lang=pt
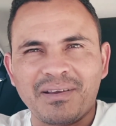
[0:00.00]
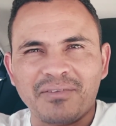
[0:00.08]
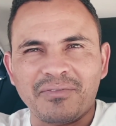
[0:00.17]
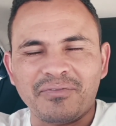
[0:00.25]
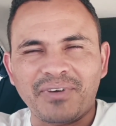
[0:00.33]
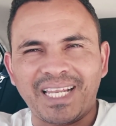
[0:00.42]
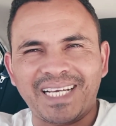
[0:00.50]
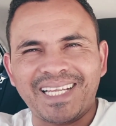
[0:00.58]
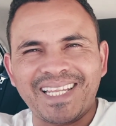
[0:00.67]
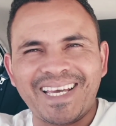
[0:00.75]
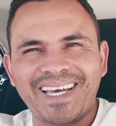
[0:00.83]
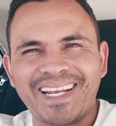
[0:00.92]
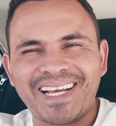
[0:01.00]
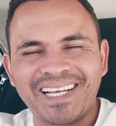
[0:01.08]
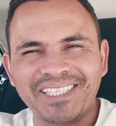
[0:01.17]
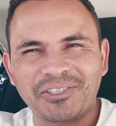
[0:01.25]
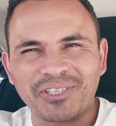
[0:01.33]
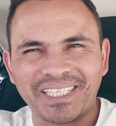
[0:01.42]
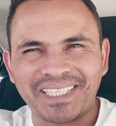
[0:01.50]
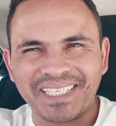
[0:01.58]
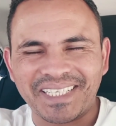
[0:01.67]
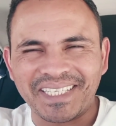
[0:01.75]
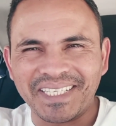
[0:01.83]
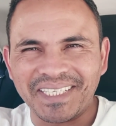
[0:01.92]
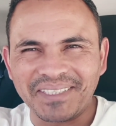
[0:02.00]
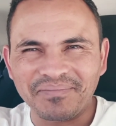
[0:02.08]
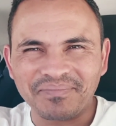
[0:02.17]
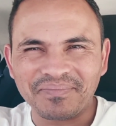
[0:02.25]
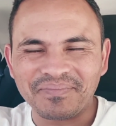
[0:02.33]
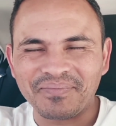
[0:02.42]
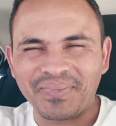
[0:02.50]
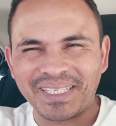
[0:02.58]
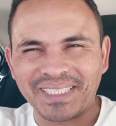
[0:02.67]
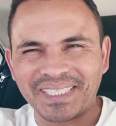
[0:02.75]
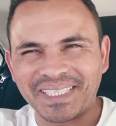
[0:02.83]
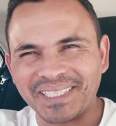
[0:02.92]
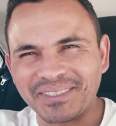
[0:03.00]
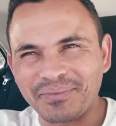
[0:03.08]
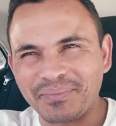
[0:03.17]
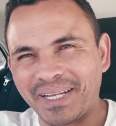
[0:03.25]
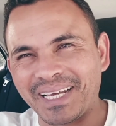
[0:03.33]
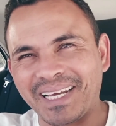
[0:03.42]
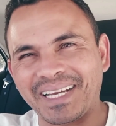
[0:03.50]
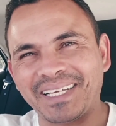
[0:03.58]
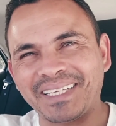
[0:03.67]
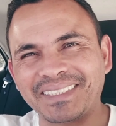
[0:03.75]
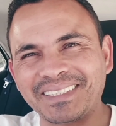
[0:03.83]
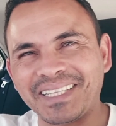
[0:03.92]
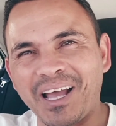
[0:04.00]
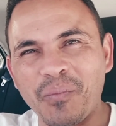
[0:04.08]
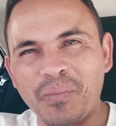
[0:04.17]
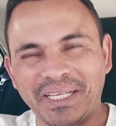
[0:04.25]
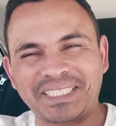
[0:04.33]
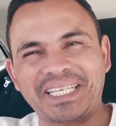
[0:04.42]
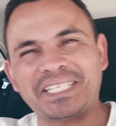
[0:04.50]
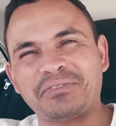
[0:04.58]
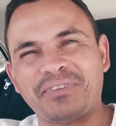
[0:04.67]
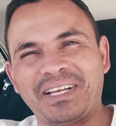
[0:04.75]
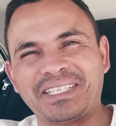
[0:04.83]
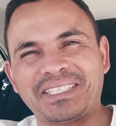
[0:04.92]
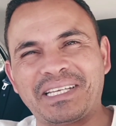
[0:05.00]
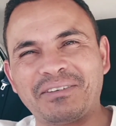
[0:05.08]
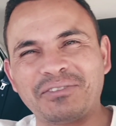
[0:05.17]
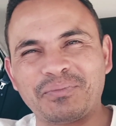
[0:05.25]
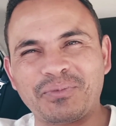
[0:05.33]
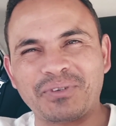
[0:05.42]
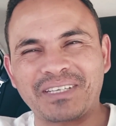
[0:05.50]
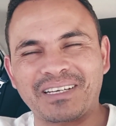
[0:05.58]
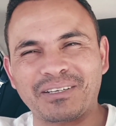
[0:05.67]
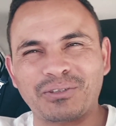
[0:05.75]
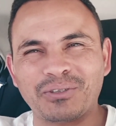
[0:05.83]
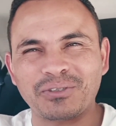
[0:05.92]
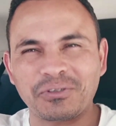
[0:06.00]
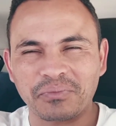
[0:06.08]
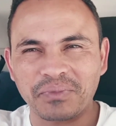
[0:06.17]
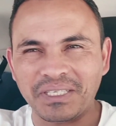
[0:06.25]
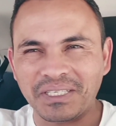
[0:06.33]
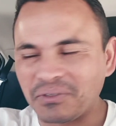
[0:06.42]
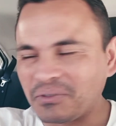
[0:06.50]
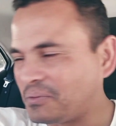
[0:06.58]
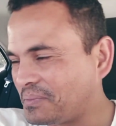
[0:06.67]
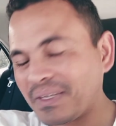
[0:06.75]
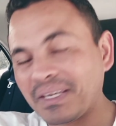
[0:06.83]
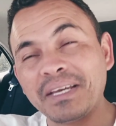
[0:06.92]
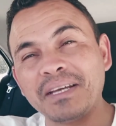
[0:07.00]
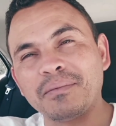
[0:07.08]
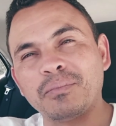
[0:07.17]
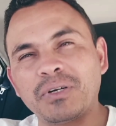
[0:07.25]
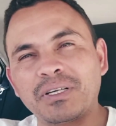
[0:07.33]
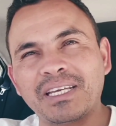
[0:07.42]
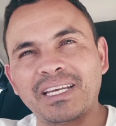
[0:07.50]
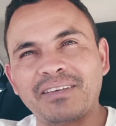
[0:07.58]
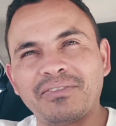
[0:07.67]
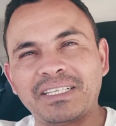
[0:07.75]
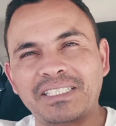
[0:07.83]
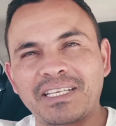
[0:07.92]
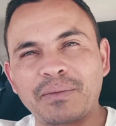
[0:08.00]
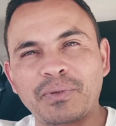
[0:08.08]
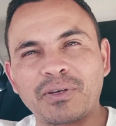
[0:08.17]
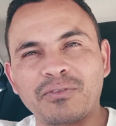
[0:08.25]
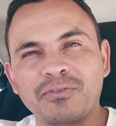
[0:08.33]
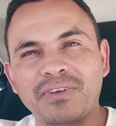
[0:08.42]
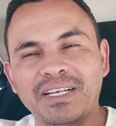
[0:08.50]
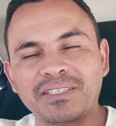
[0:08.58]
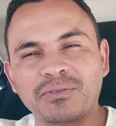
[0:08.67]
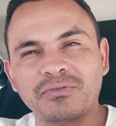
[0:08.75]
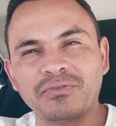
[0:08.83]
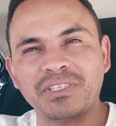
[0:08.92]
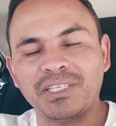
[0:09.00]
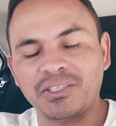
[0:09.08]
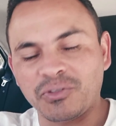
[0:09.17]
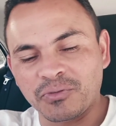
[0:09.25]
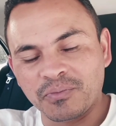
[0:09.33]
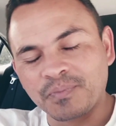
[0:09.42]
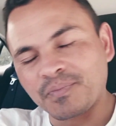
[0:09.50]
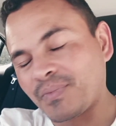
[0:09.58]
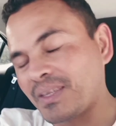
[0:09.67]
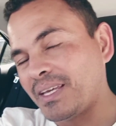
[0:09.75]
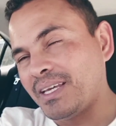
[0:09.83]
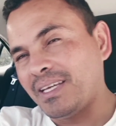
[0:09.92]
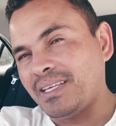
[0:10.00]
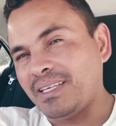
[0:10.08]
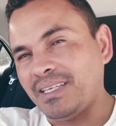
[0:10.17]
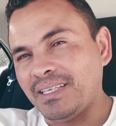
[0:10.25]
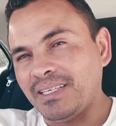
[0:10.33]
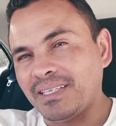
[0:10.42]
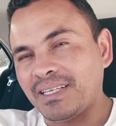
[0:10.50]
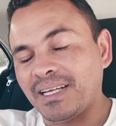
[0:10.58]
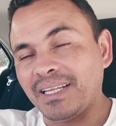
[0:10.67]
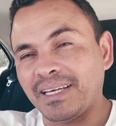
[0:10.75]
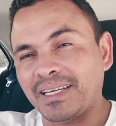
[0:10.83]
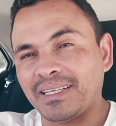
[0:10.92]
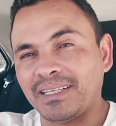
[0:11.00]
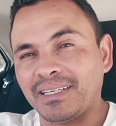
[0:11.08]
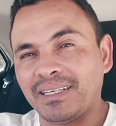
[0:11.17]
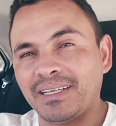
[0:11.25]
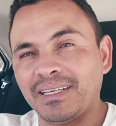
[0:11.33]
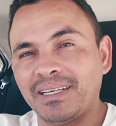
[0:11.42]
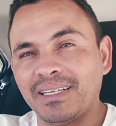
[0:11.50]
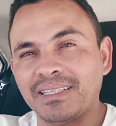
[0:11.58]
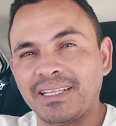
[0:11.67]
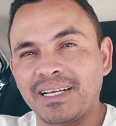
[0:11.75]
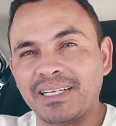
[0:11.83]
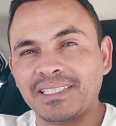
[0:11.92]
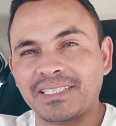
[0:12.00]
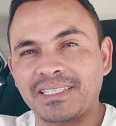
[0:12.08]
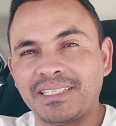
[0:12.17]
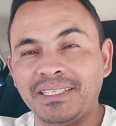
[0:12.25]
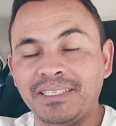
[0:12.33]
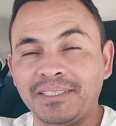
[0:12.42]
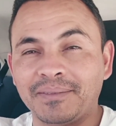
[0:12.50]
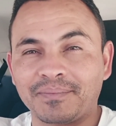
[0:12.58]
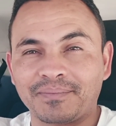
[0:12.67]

Fala galera, Jonathan aqui, passando para dar uma satisfação de por que, que eu tô sumido, por que, que faz tempo que eu não faço um vídeo. E galera, a realidade é que